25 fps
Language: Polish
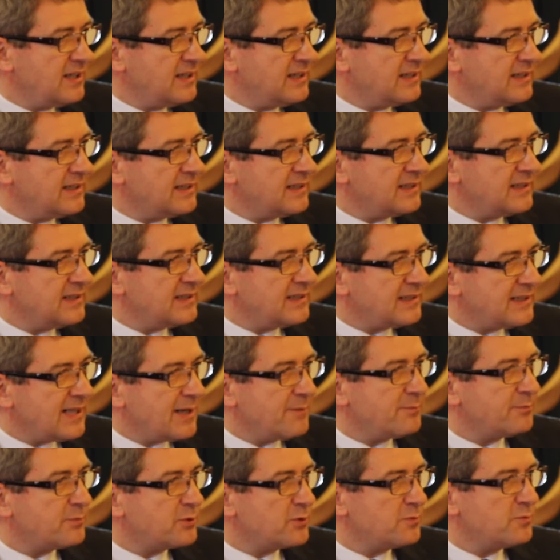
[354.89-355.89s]
E, I
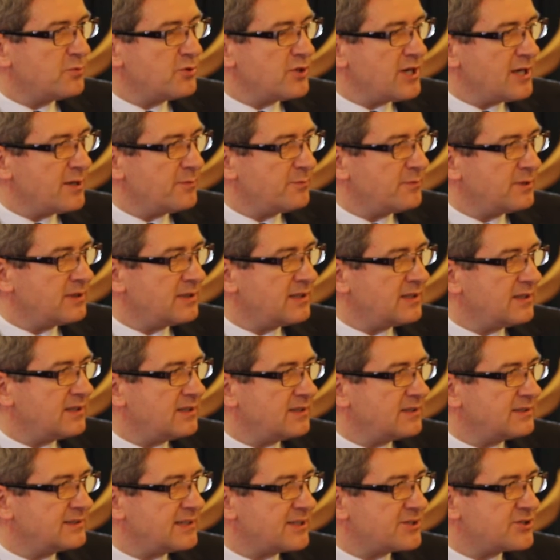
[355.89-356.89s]
tam próbujemy,
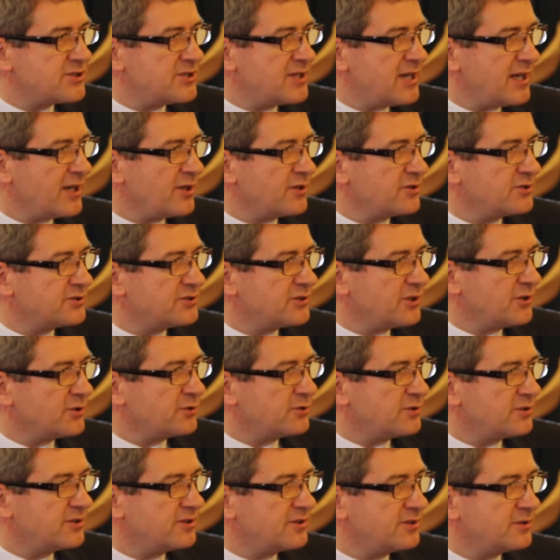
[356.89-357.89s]
zaczynając
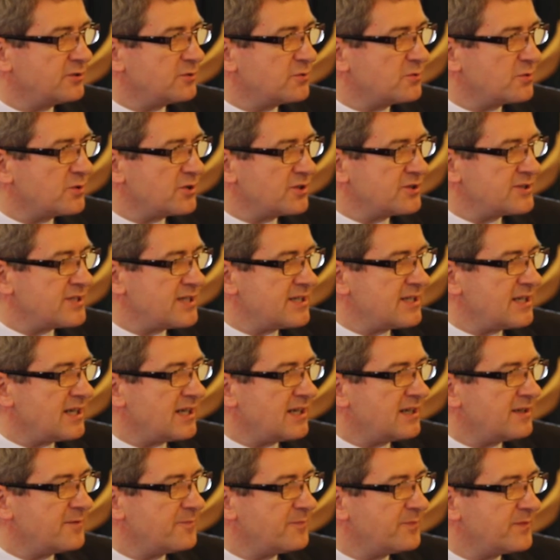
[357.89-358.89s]
od e,
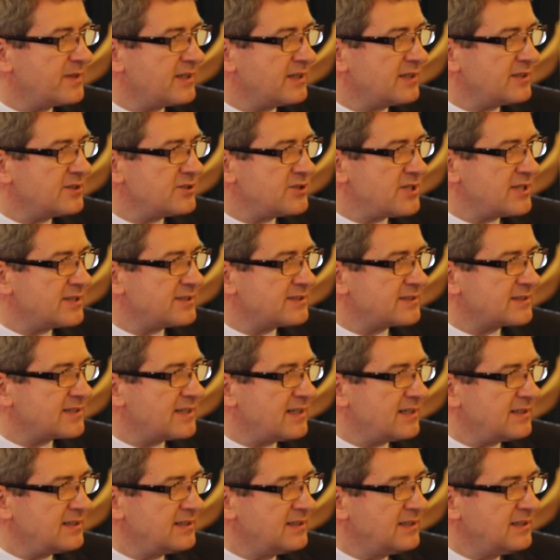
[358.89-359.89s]
urodzenia e,
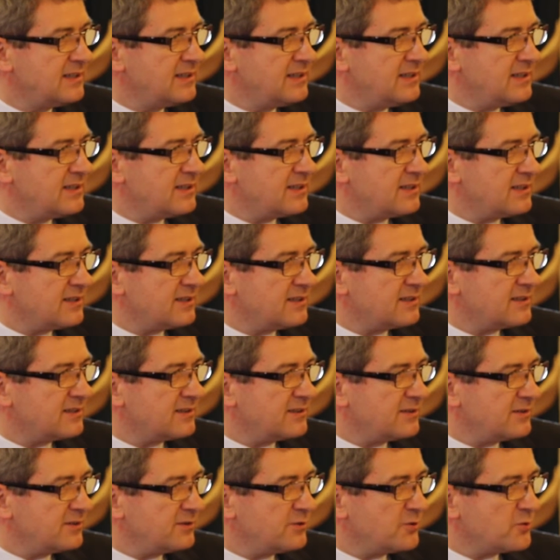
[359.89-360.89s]
dziecka,
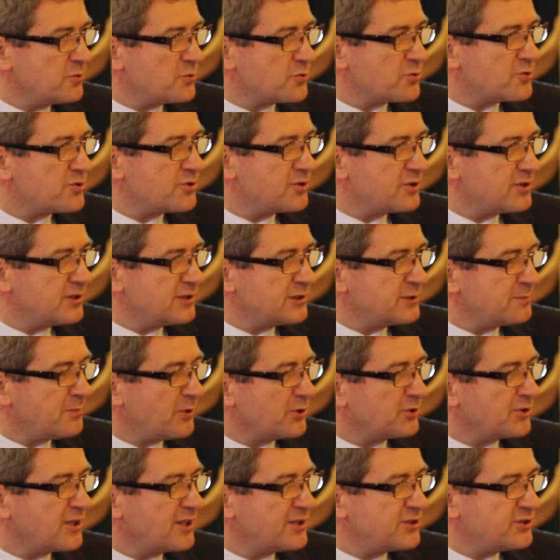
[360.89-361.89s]
już
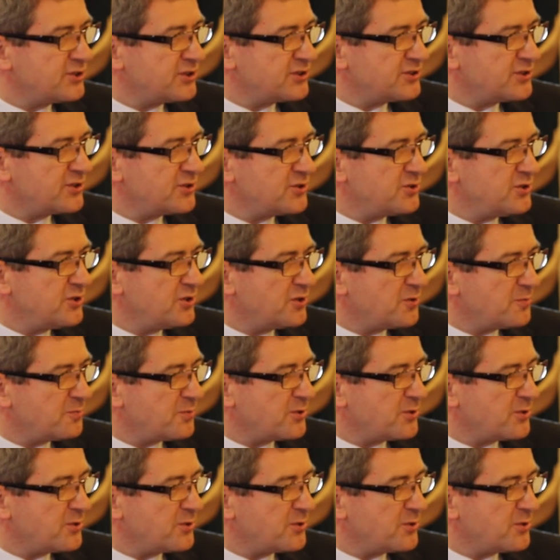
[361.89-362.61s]
spotkać się z rodziną,